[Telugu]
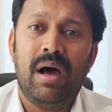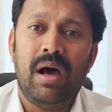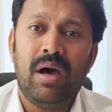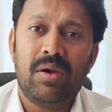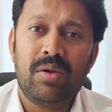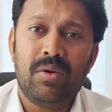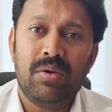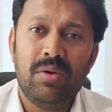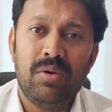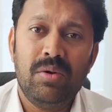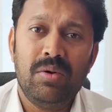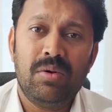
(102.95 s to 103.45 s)
ఆ
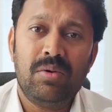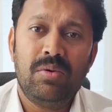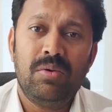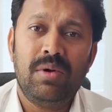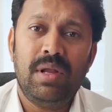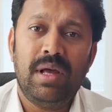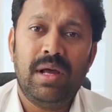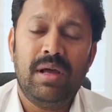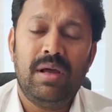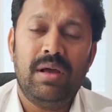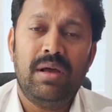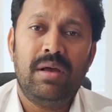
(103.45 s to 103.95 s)
రెండు
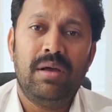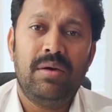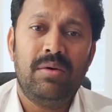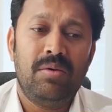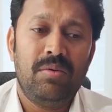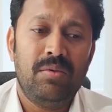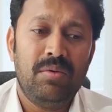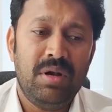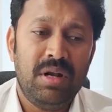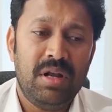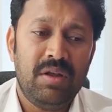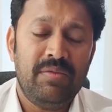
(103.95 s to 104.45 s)
కూడా
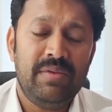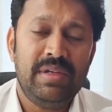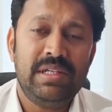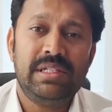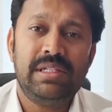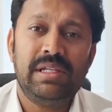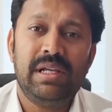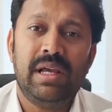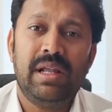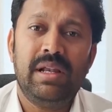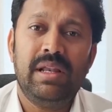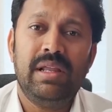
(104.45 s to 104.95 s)
ఉన్న
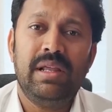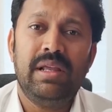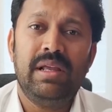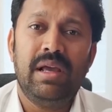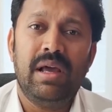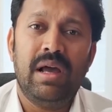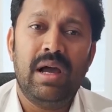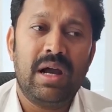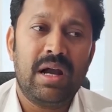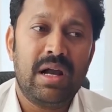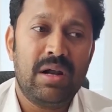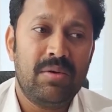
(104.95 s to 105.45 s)
విషయాన్ని
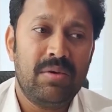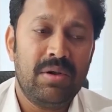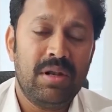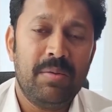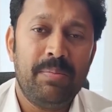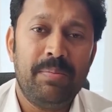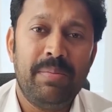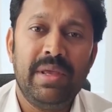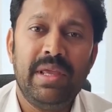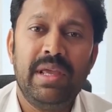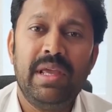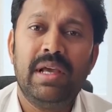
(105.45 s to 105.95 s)
అక్కడున్న
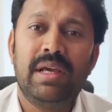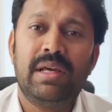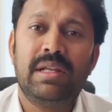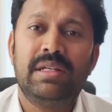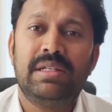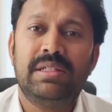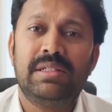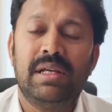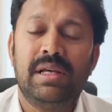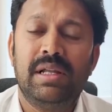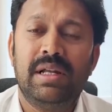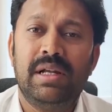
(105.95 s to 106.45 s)
పిఏ
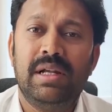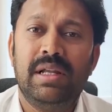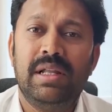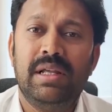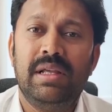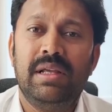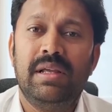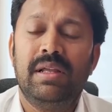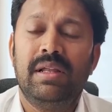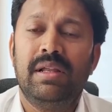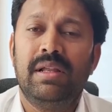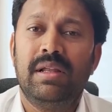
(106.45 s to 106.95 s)
కృష్ణారెడ్డి